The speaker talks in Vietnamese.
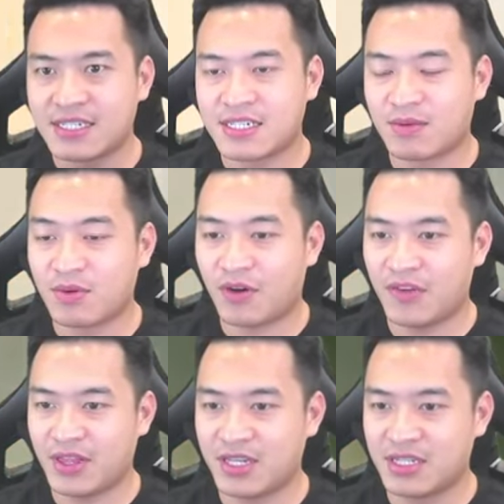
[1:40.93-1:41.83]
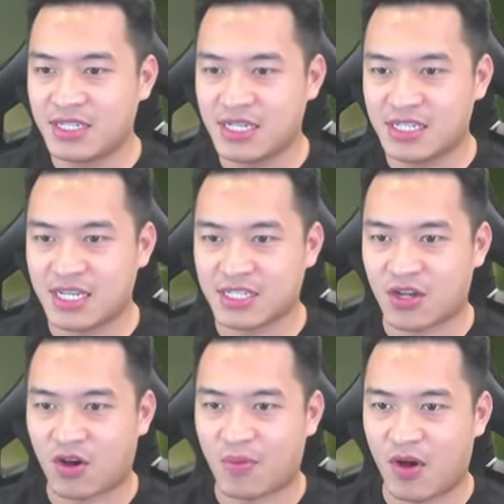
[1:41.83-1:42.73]
Không có vị tướng gì xịn
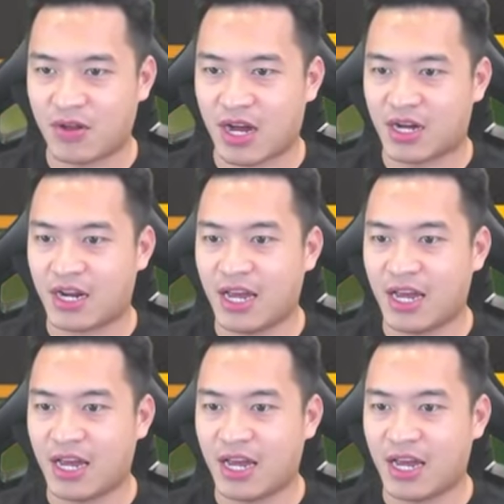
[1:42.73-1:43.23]
xò con bò nhỉ. Đấy,